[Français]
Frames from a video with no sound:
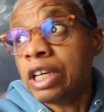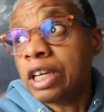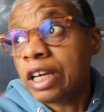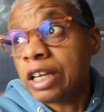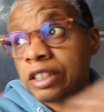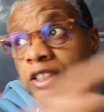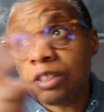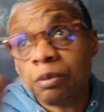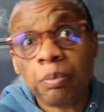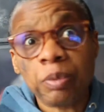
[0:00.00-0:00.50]
un
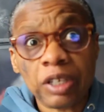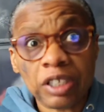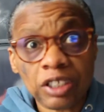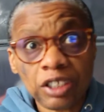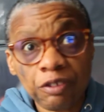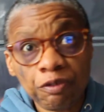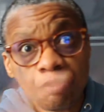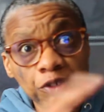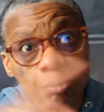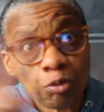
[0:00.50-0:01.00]
type là
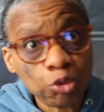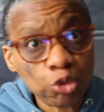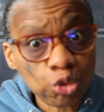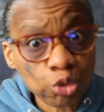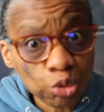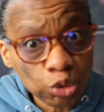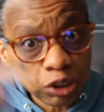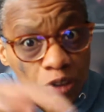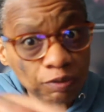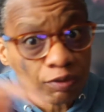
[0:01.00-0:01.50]
qui filme
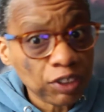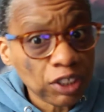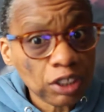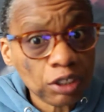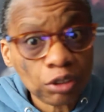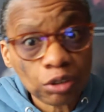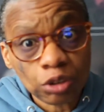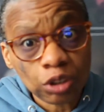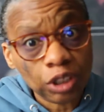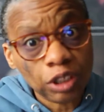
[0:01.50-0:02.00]
tout, il vit,
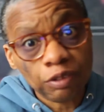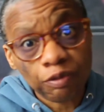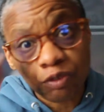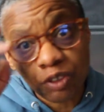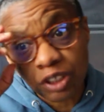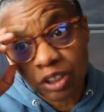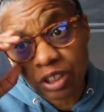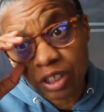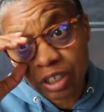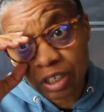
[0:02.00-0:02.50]
euh, il
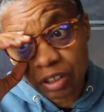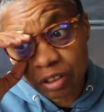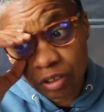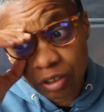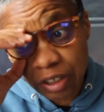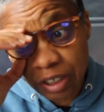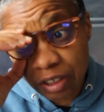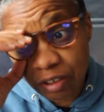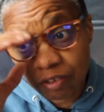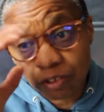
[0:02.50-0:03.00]
vit dans,
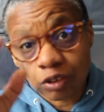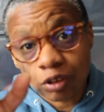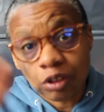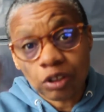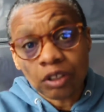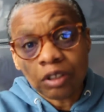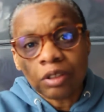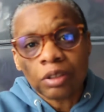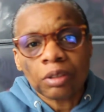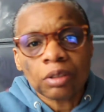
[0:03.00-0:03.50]
dans,
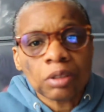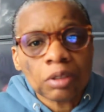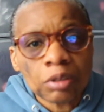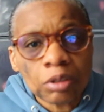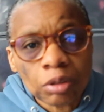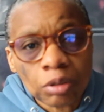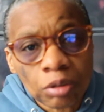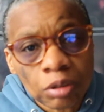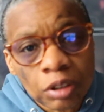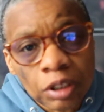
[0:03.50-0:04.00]

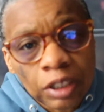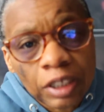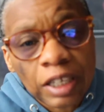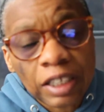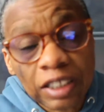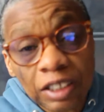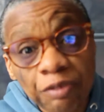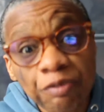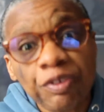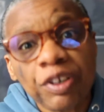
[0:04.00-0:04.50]
dans la
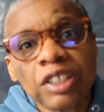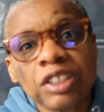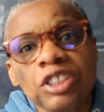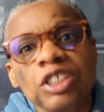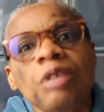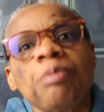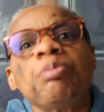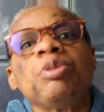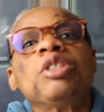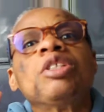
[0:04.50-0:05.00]
défunte
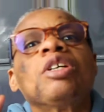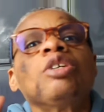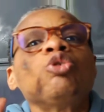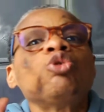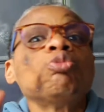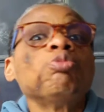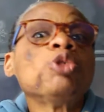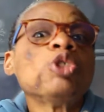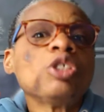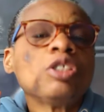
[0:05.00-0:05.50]
capitale, je suis
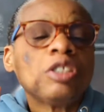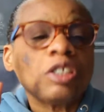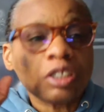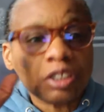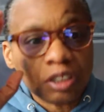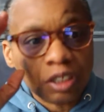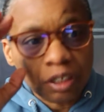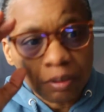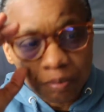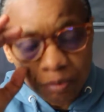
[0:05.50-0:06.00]
obligé de dire
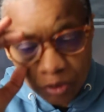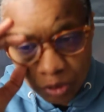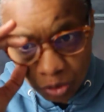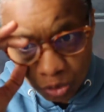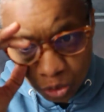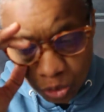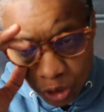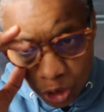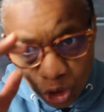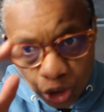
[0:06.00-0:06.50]
ça,
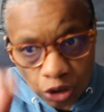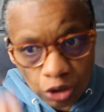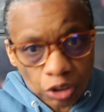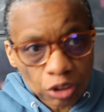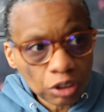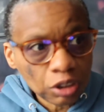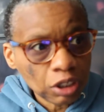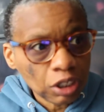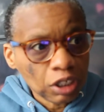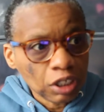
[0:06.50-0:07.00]
donc
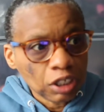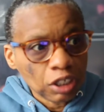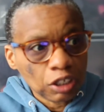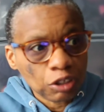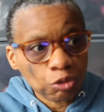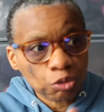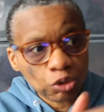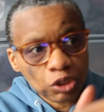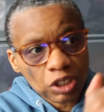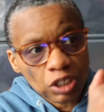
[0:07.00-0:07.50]
Washington. Et
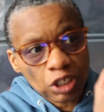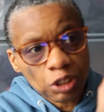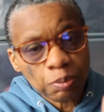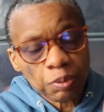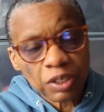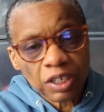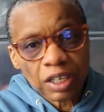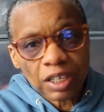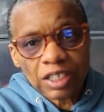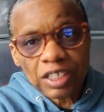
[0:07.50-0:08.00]
donc il
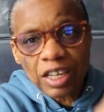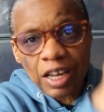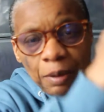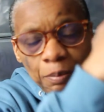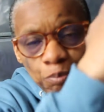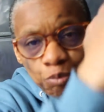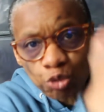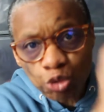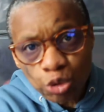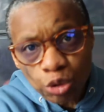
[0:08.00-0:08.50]
expliquait qu'il y a un
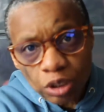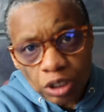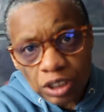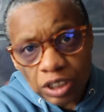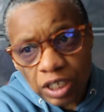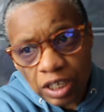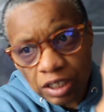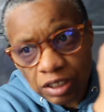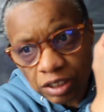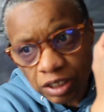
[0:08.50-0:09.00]
mur
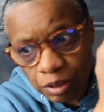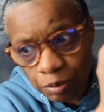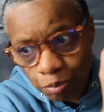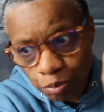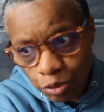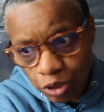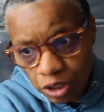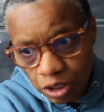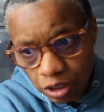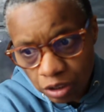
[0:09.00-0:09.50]
qui a été
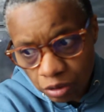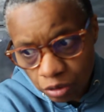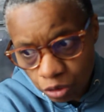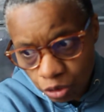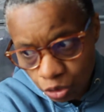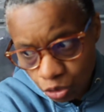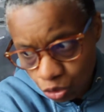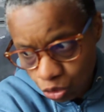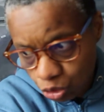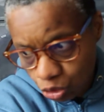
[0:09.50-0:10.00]
mis
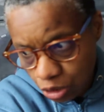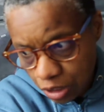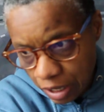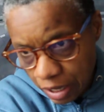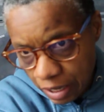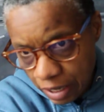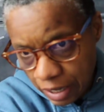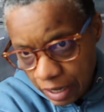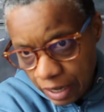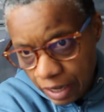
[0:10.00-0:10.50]
donc
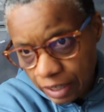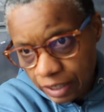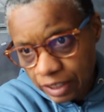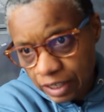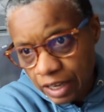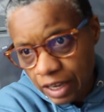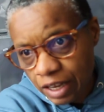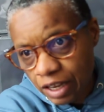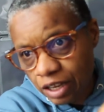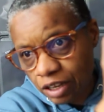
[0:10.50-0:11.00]
à
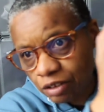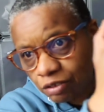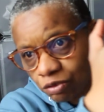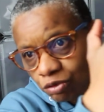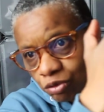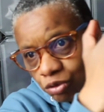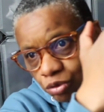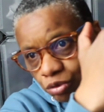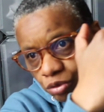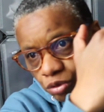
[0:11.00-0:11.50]
l'arrière
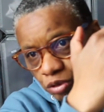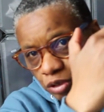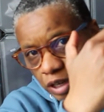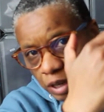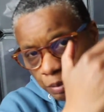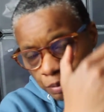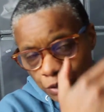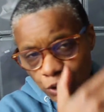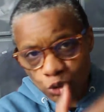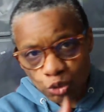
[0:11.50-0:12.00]
de la
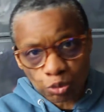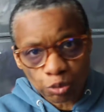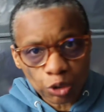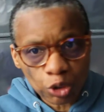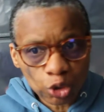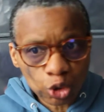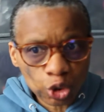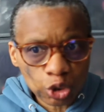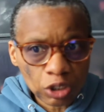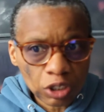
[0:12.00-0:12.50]
Maison
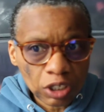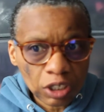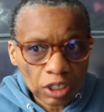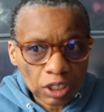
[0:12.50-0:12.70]
Blanche,